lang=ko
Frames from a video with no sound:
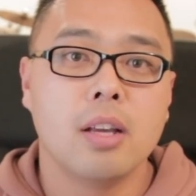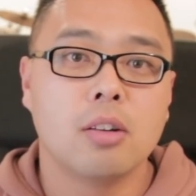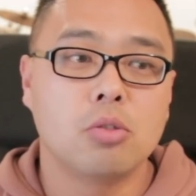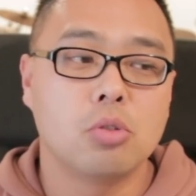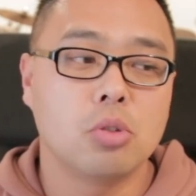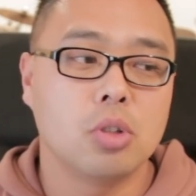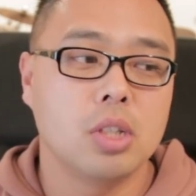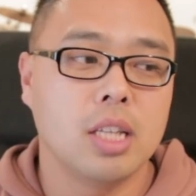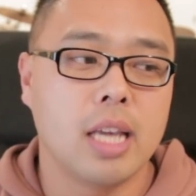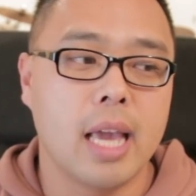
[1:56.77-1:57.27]

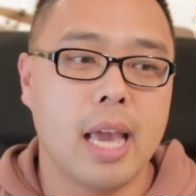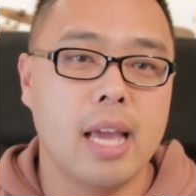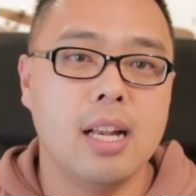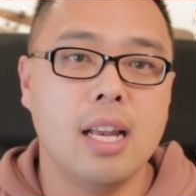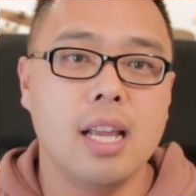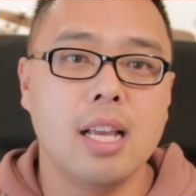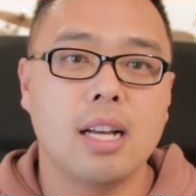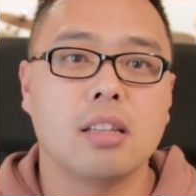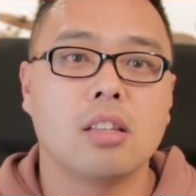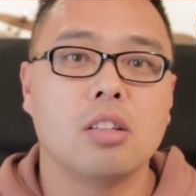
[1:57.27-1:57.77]
그리고 이
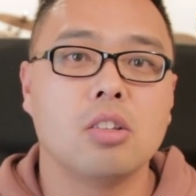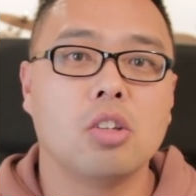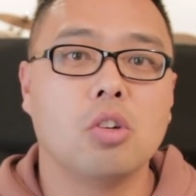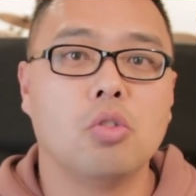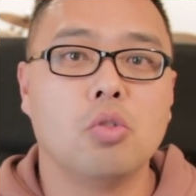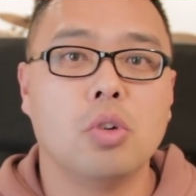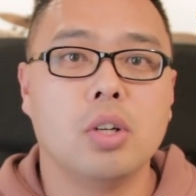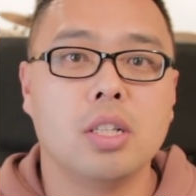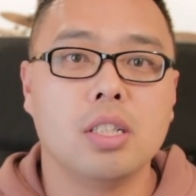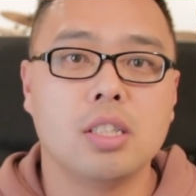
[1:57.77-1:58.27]
엘에이 같은
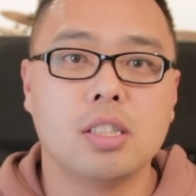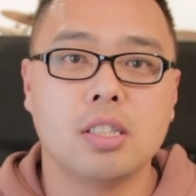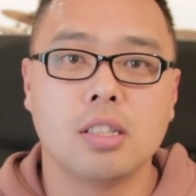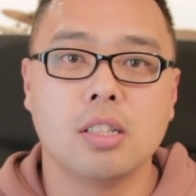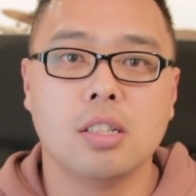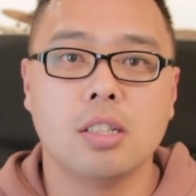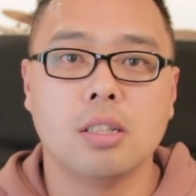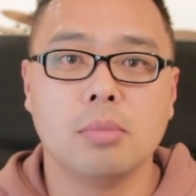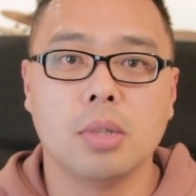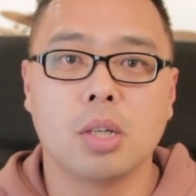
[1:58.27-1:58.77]
경우에는
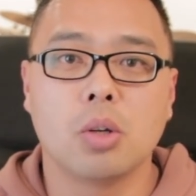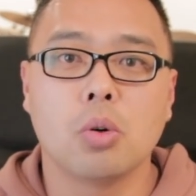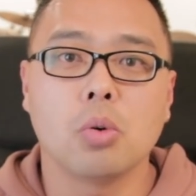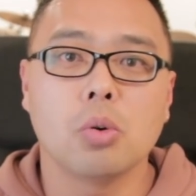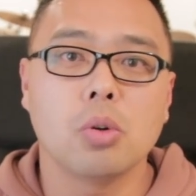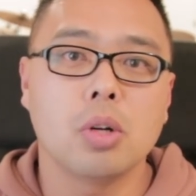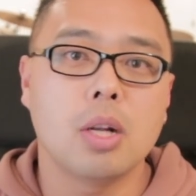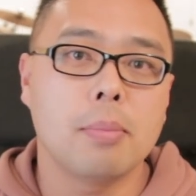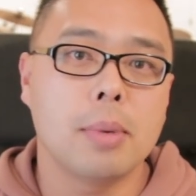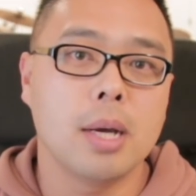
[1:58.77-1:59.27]
지금 이
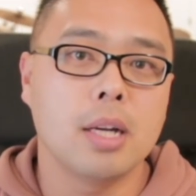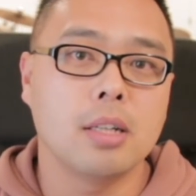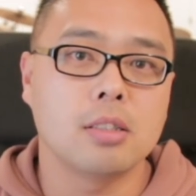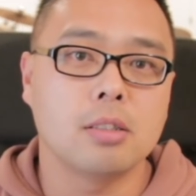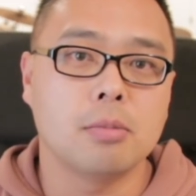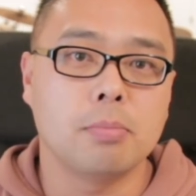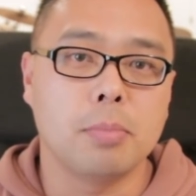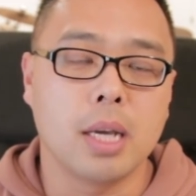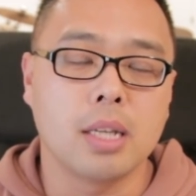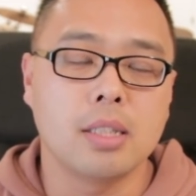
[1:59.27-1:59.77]
코로나
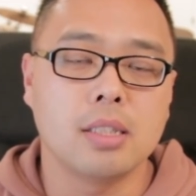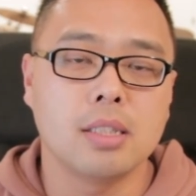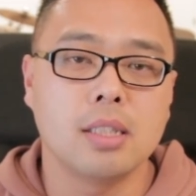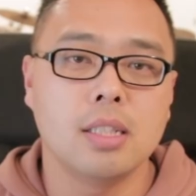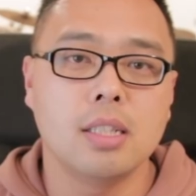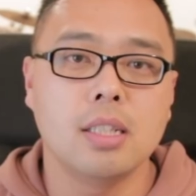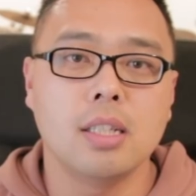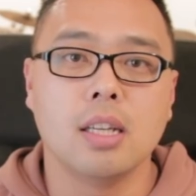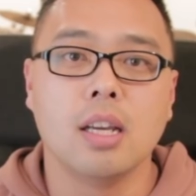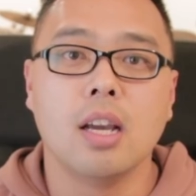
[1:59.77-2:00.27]
바이러스
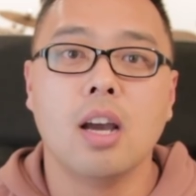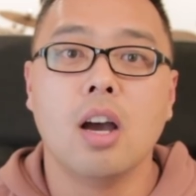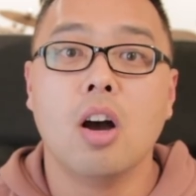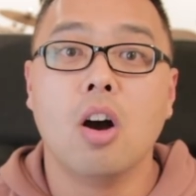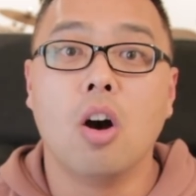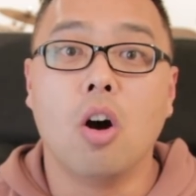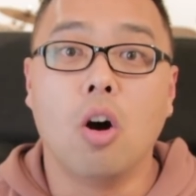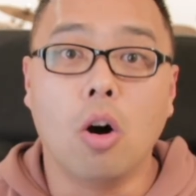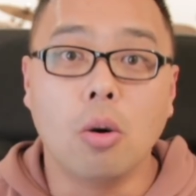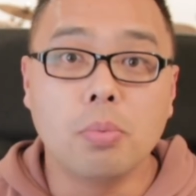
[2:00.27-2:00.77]
백신이
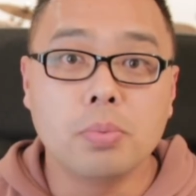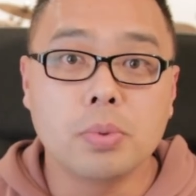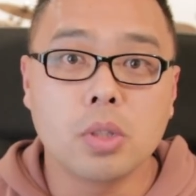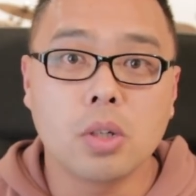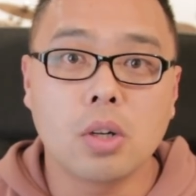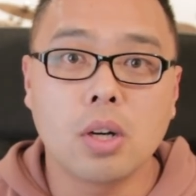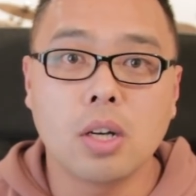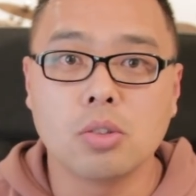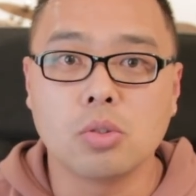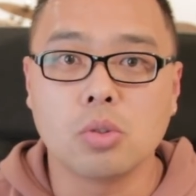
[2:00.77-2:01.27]

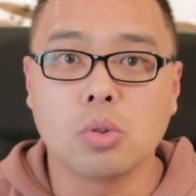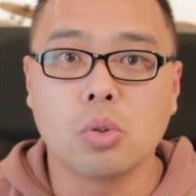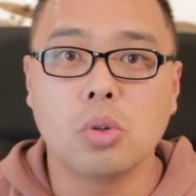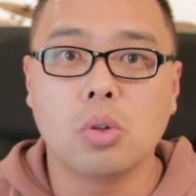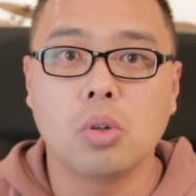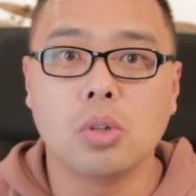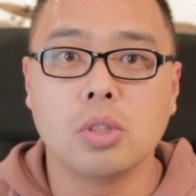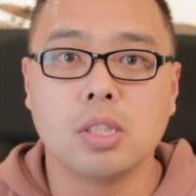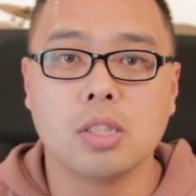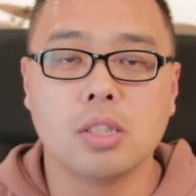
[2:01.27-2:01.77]

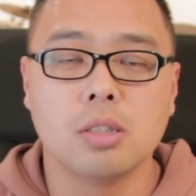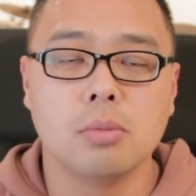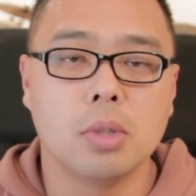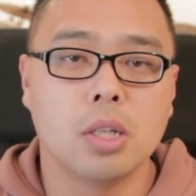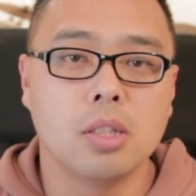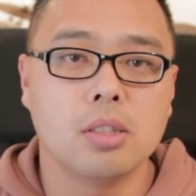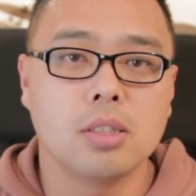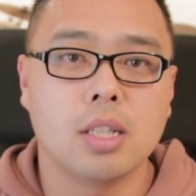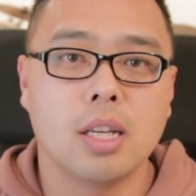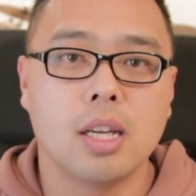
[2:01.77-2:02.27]
없어가지고 지금
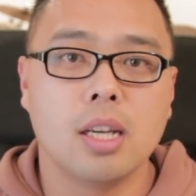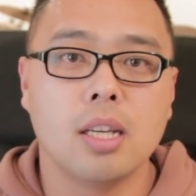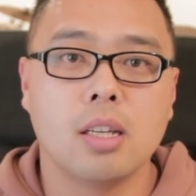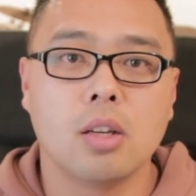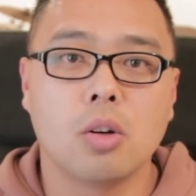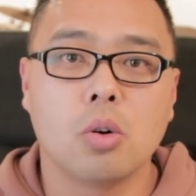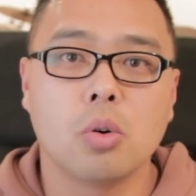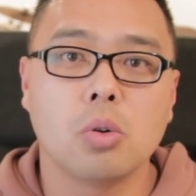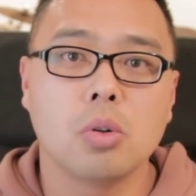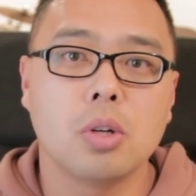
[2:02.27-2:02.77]
현재
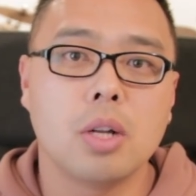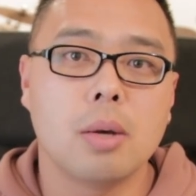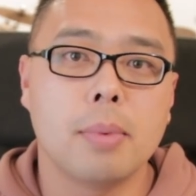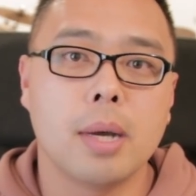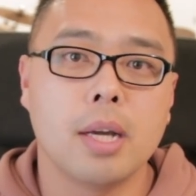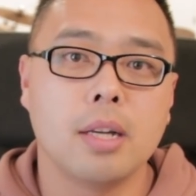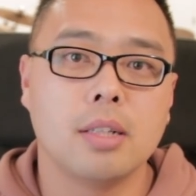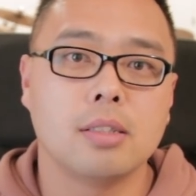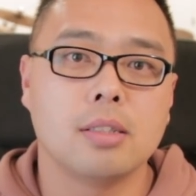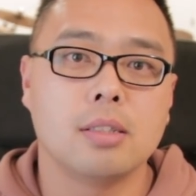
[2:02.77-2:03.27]
이 코로나
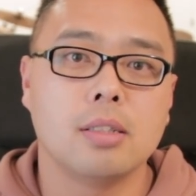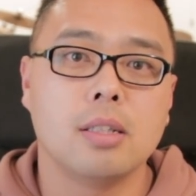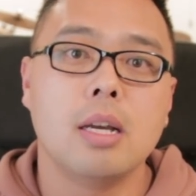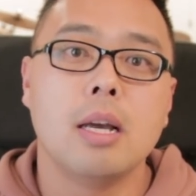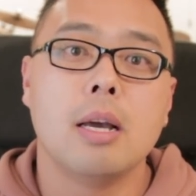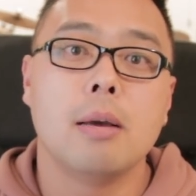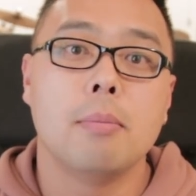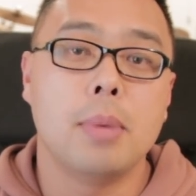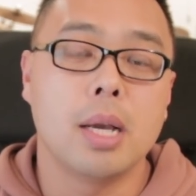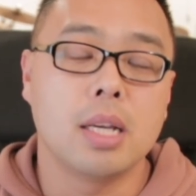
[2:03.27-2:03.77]
바이러스
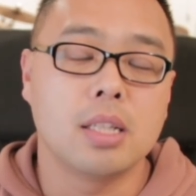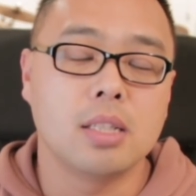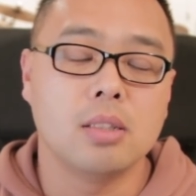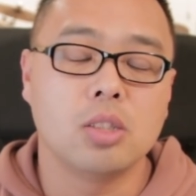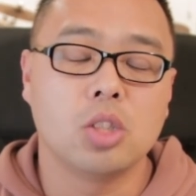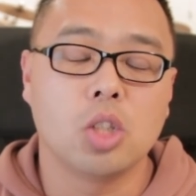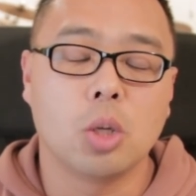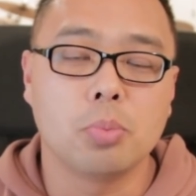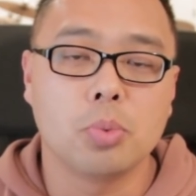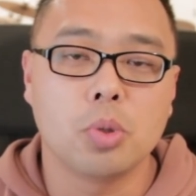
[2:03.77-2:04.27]

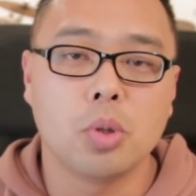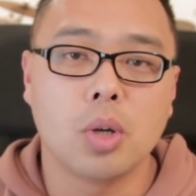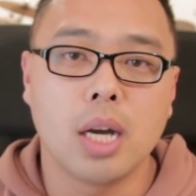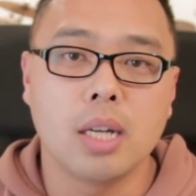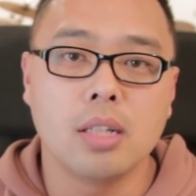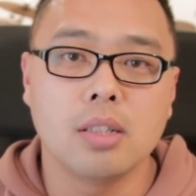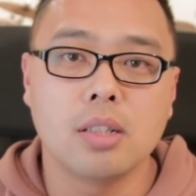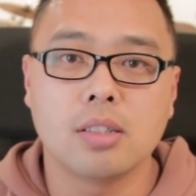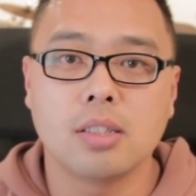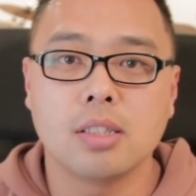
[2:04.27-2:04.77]
백신
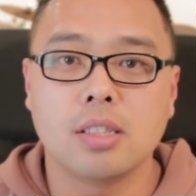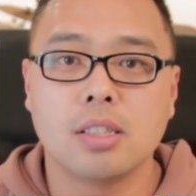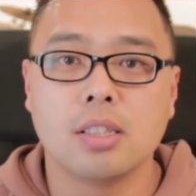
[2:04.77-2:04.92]
접종하는 것을